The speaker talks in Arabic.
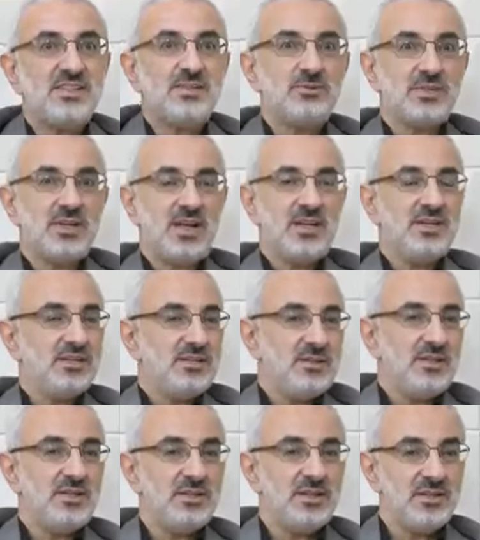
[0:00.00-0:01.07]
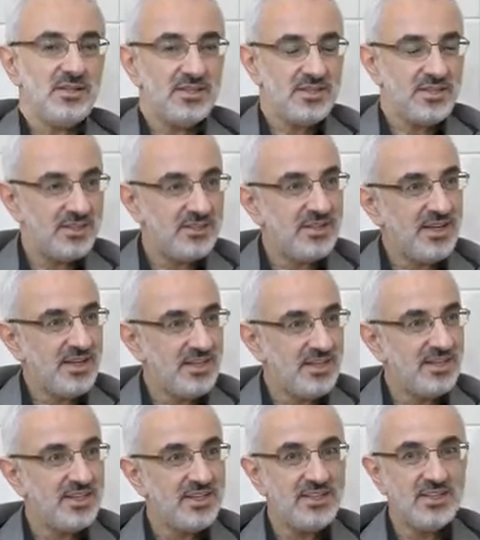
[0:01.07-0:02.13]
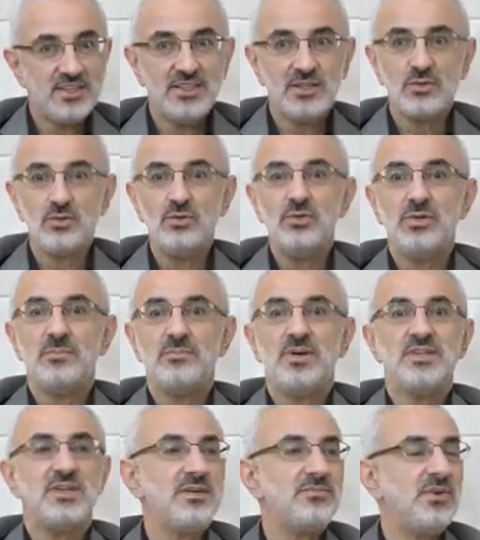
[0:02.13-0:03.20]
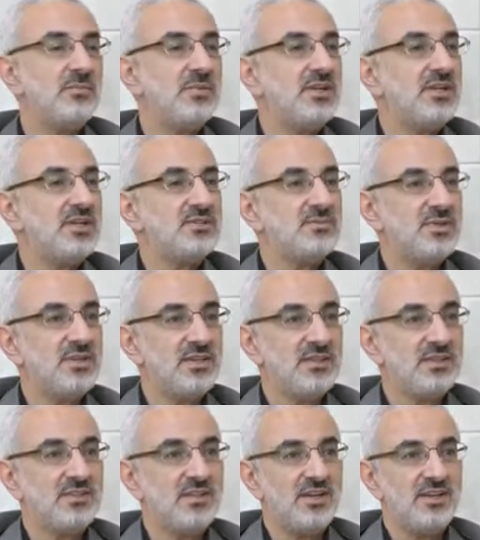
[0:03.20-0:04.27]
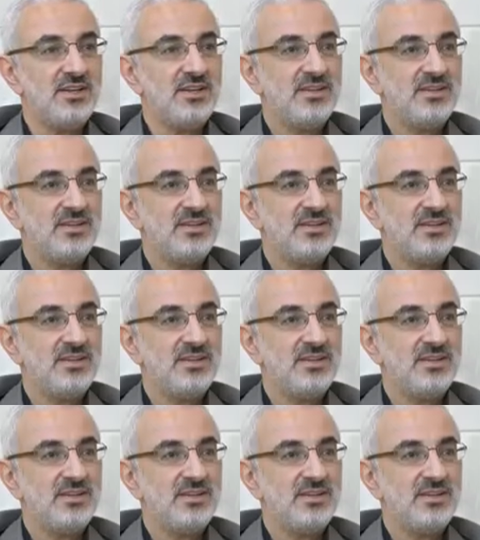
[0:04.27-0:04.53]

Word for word: يطرح الذي يدعي العلليه يقول ماذا يفهم الناس من هذا التعليل؟